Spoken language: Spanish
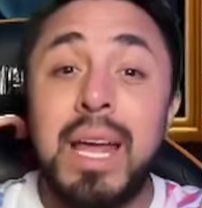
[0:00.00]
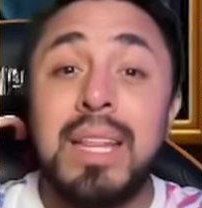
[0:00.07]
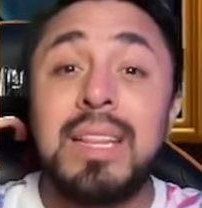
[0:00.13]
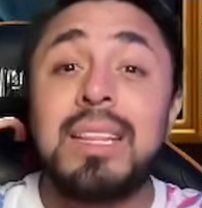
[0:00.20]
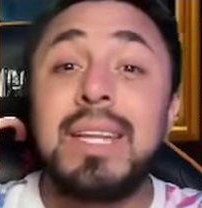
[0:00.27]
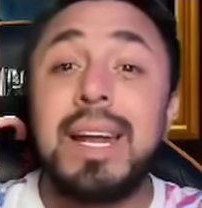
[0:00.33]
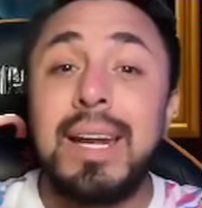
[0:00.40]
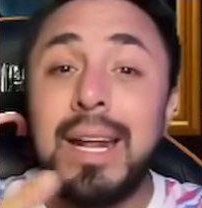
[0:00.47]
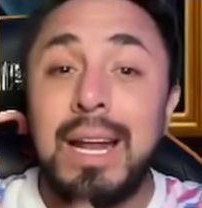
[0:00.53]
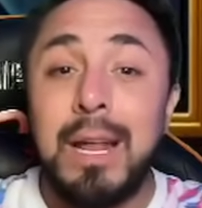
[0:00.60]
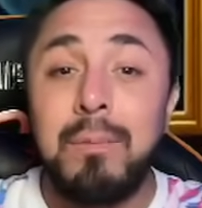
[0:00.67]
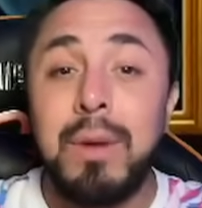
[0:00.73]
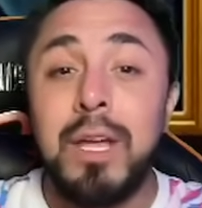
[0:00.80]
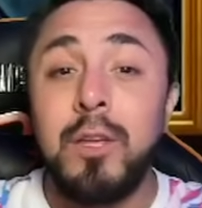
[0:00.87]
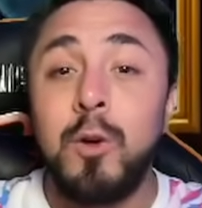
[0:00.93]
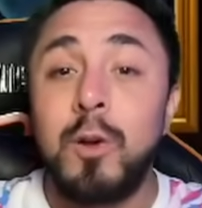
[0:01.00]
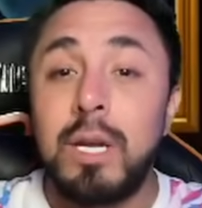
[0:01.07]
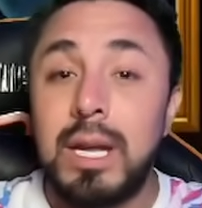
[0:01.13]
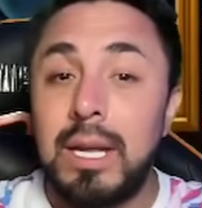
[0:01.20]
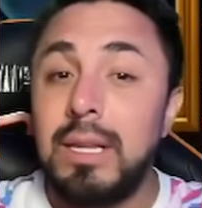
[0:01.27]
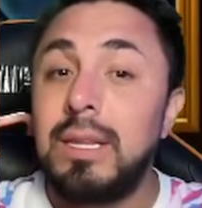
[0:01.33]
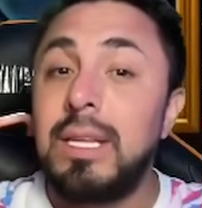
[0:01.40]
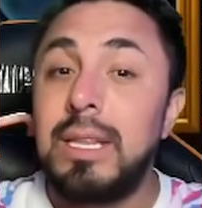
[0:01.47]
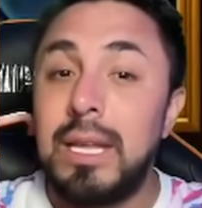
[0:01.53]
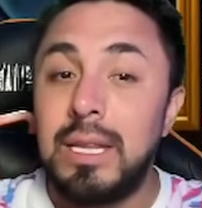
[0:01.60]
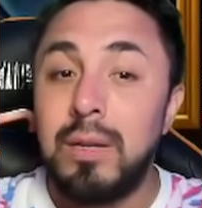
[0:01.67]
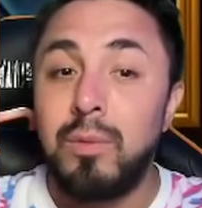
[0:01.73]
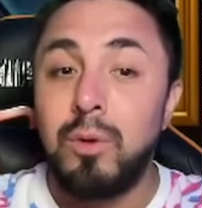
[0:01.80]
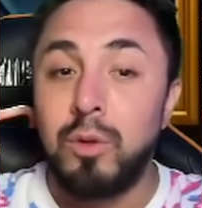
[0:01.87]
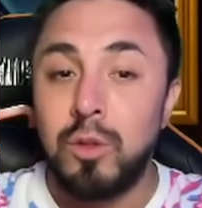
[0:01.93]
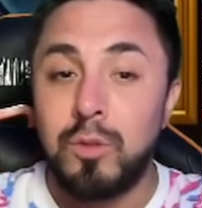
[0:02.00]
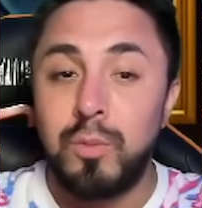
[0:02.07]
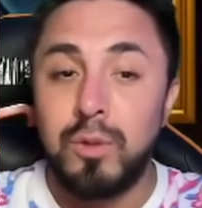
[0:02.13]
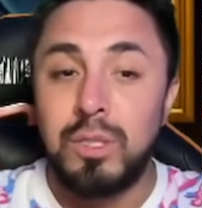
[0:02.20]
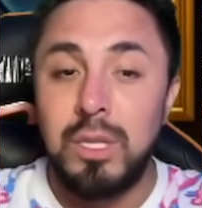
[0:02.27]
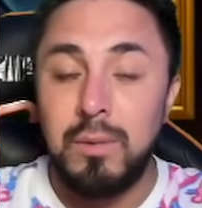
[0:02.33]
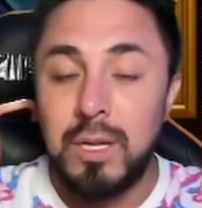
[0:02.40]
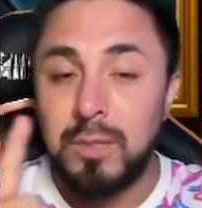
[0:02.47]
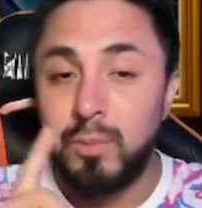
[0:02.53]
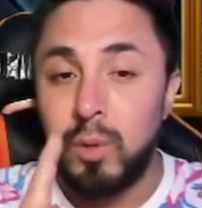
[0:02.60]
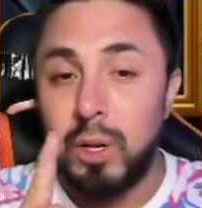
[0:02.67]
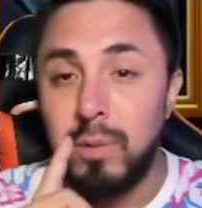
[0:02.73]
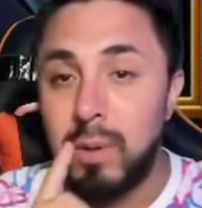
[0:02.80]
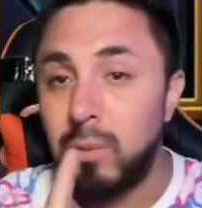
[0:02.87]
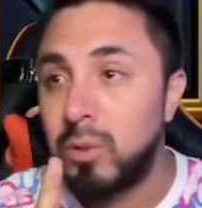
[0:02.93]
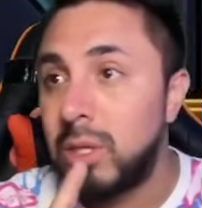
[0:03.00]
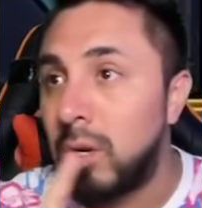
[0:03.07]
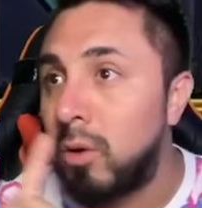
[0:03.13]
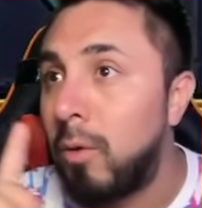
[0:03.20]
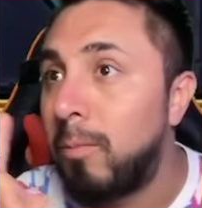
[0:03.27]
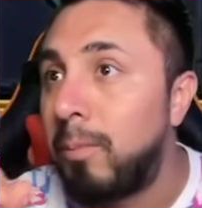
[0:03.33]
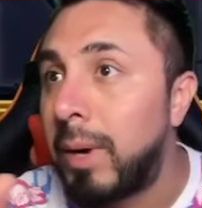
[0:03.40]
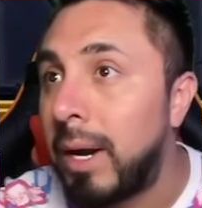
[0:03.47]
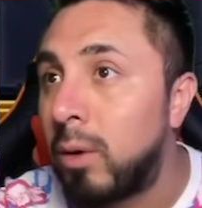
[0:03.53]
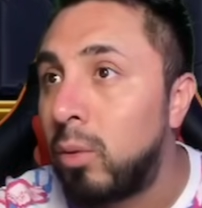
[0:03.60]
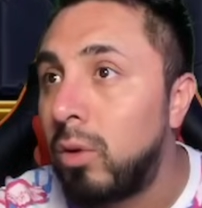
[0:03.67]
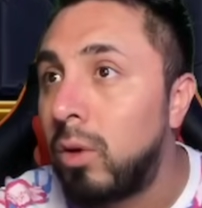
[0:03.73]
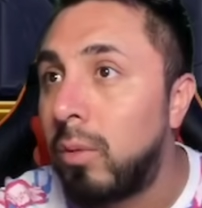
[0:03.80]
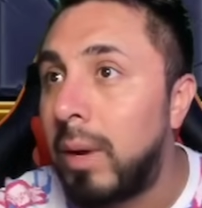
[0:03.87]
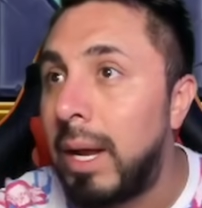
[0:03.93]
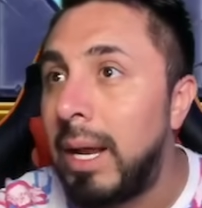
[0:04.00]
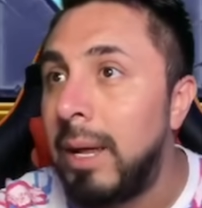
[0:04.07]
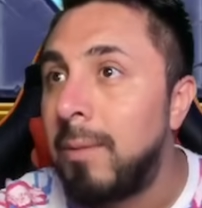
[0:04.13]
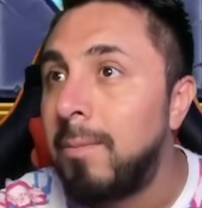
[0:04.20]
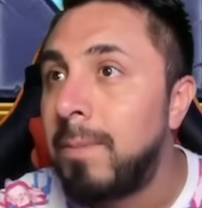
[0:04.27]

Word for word: entrar a la mayor cantidad de bonos posibles, pues le vamos a comprar uno, ¿vale?